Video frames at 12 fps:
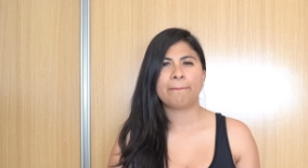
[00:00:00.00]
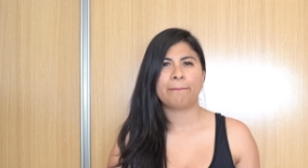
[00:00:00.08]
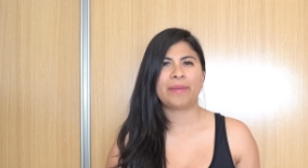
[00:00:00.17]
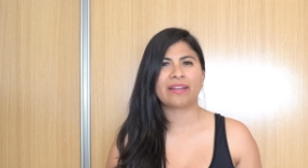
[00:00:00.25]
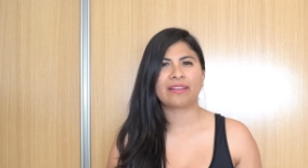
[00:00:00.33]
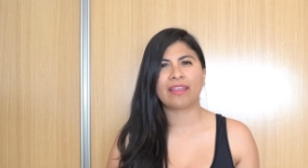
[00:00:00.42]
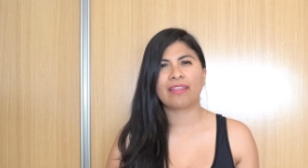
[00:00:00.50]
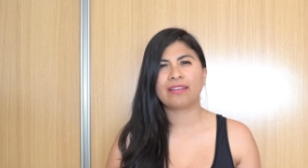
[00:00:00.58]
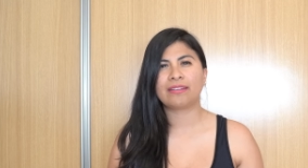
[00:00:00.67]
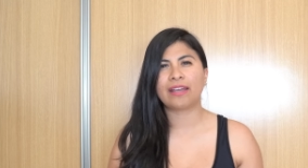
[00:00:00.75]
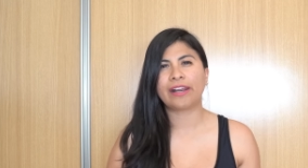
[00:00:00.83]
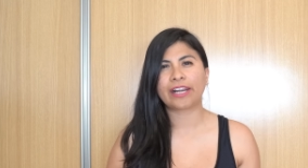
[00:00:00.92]
parte
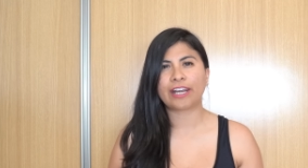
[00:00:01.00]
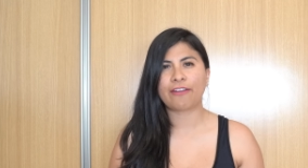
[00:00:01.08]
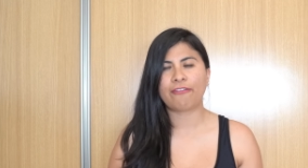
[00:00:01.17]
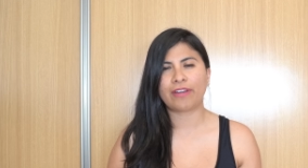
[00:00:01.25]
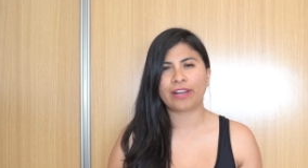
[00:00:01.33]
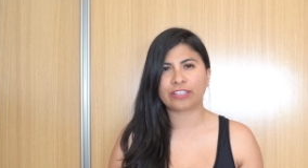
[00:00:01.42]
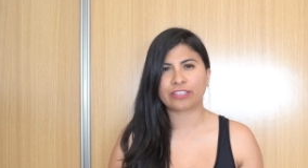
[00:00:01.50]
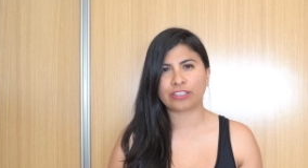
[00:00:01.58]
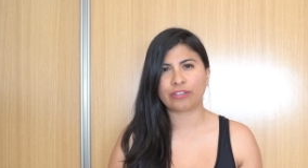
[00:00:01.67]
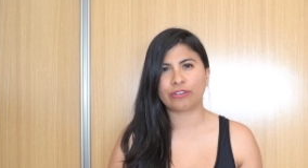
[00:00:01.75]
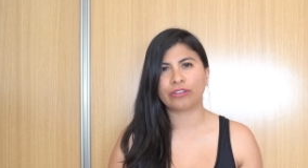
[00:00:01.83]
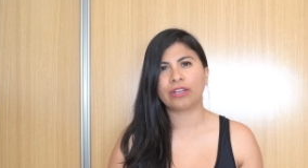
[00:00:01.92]
de esa
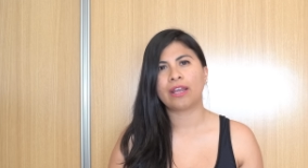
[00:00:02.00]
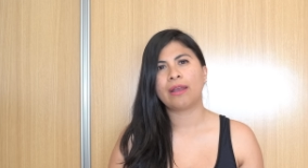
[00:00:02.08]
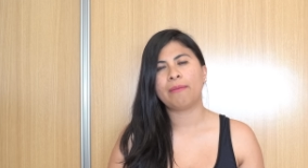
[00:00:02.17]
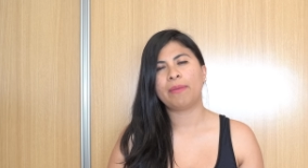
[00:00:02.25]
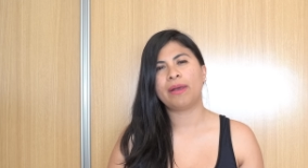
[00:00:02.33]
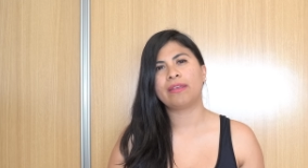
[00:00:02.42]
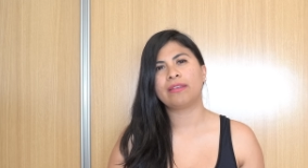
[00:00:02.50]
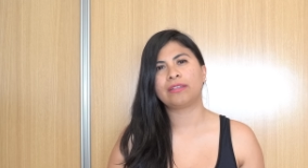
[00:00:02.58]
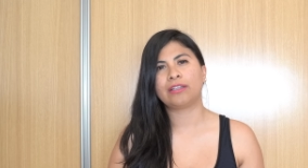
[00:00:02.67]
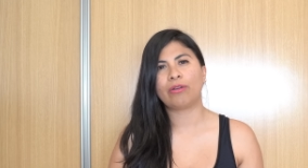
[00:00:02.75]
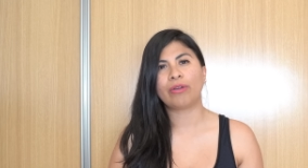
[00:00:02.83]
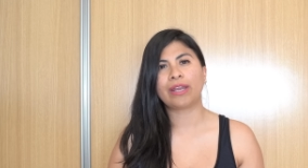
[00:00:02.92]
reflexión. Va a
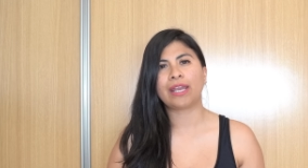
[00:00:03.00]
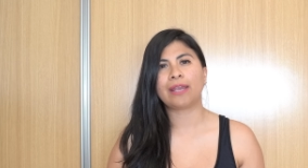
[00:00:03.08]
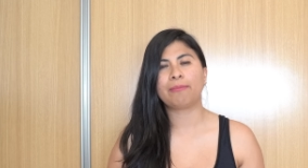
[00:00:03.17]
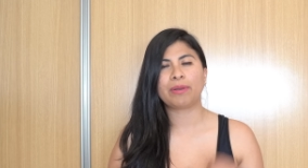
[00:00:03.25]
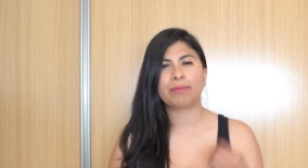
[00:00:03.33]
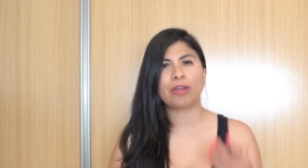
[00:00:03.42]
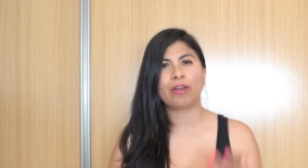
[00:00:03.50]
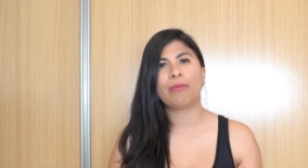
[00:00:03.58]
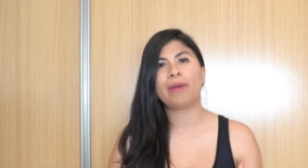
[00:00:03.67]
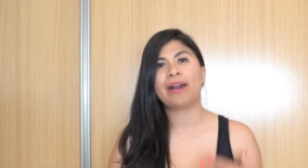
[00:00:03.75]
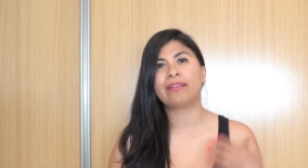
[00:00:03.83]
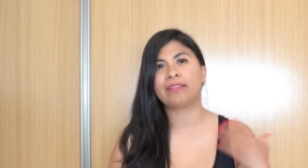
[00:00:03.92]
decir, ok, primero
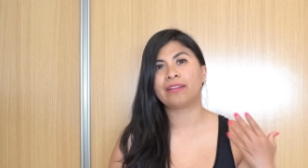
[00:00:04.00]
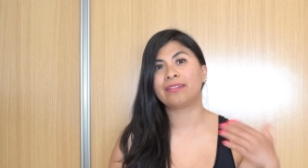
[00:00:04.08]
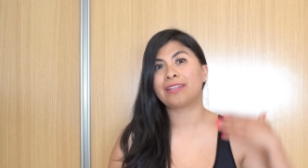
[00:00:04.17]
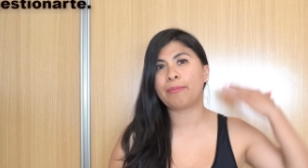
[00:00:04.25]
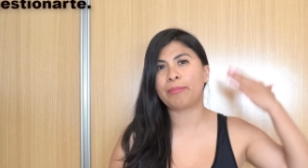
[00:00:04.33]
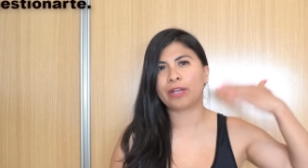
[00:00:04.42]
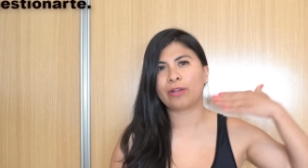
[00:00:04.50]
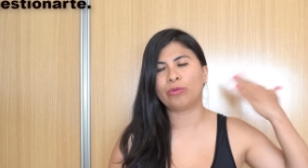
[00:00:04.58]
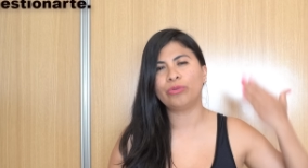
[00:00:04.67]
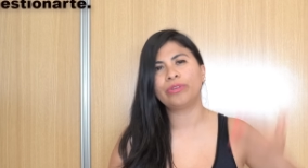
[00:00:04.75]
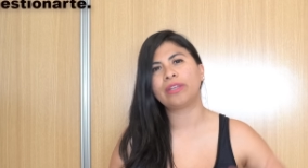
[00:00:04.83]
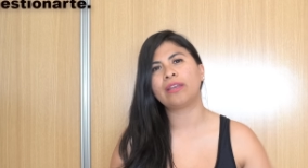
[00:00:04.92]
va a hacerse
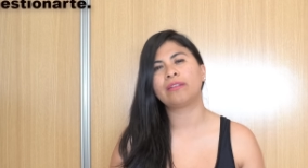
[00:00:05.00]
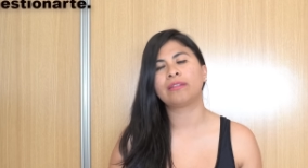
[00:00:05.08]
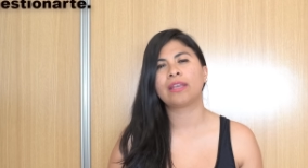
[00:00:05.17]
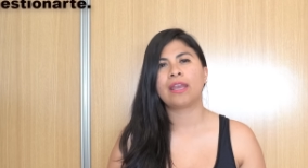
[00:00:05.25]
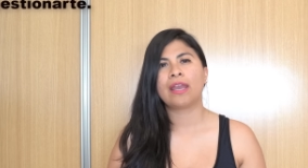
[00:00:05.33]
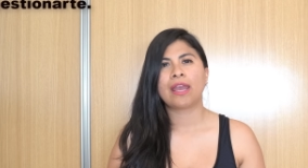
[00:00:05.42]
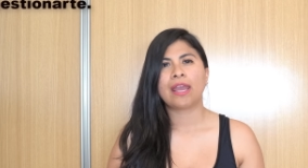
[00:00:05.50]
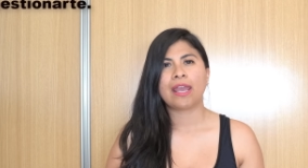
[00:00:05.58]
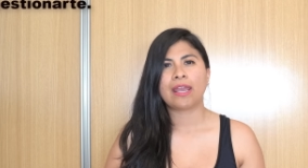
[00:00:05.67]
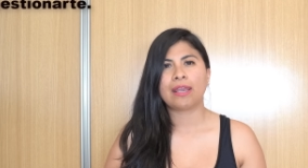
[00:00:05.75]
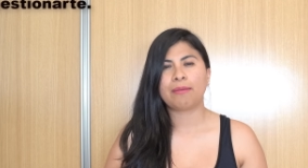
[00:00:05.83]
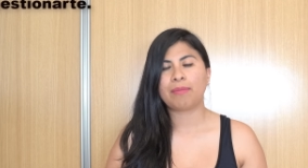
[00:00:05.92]
preguntas
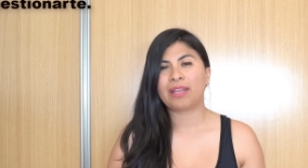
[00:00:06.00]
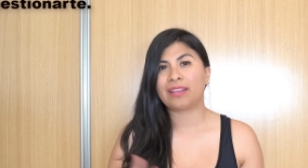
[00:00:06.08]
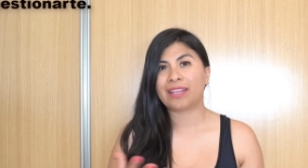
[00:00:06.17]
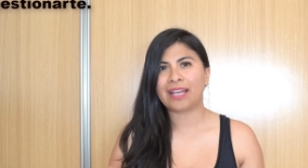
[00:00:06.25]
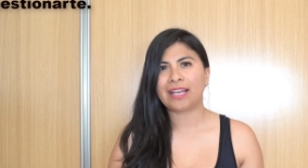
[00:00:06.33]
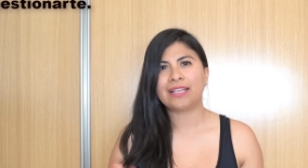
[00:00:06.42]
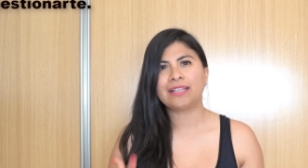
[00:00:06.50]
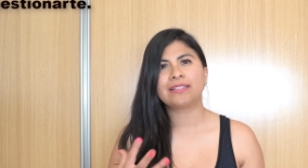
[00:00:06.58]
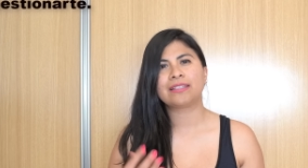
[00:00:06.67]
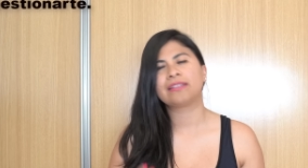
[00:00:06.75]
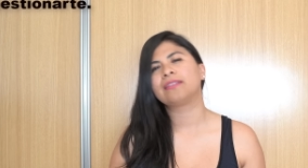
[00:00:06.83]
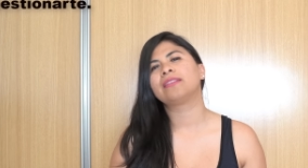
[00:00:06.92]
eh,
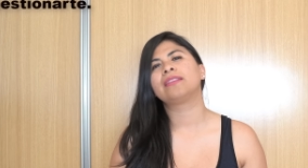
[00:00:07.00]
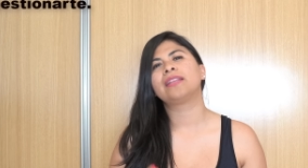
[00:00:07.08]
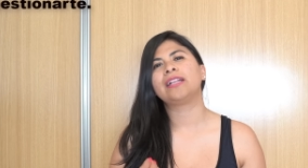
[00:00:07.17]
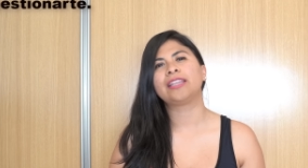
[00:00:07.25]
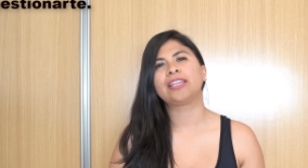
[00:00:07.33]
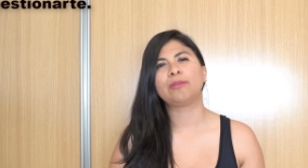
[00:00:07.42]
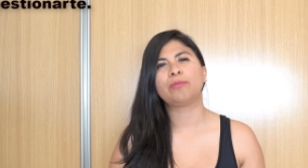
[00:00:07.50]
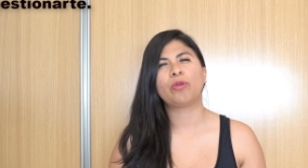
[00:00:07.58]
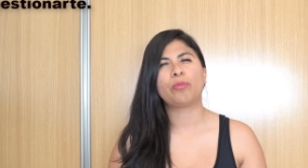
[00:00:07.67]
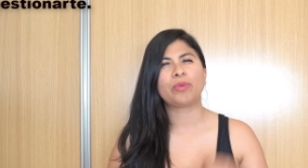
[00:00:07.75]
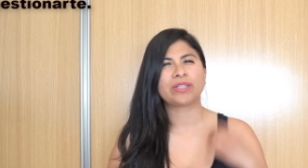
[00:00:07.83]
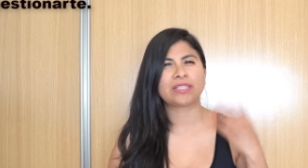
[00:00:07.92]
mentales del
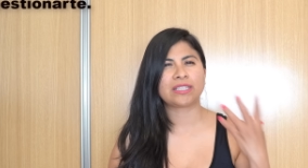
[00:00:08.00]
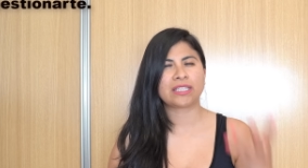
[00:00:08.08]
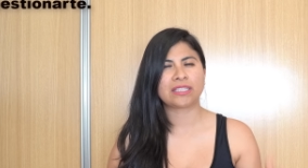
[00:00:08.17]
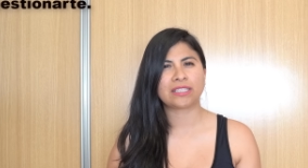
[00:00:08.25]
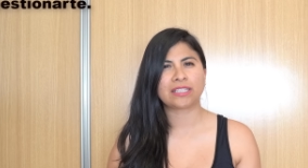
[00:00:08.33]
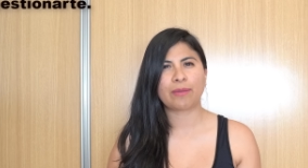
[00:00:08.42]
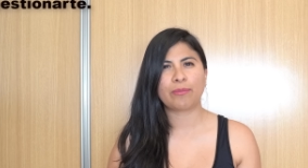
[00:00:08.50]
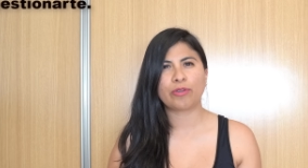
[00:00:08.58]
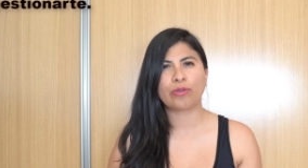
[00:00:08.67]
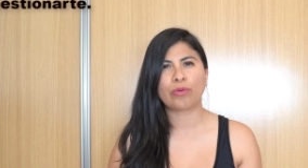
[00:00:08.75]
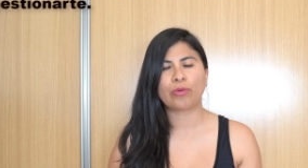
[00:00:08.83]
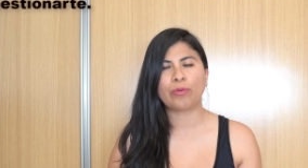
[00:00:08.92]
tipo, pues quizás está
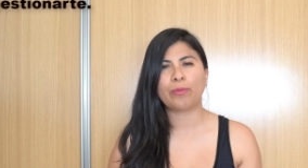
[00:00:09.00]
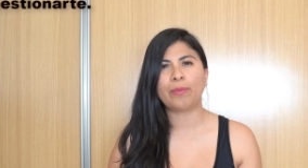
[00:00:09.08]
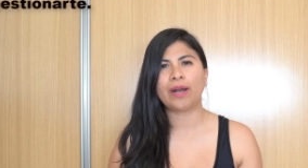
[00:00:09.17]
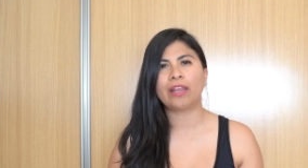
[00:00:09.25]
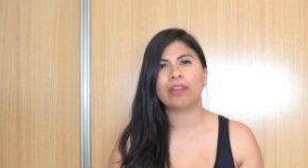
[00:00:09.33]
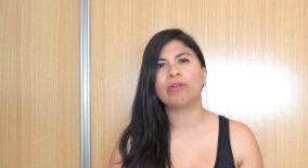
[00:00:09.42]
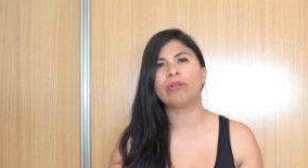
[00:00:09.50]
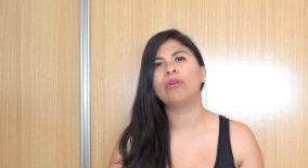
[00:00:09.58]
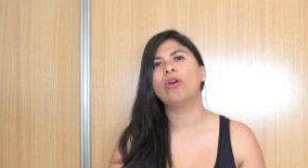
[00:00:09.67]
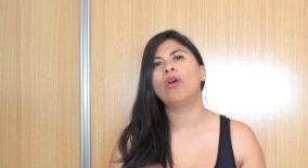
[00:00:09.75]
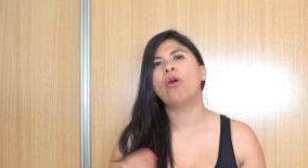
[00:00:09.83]
muy ocupado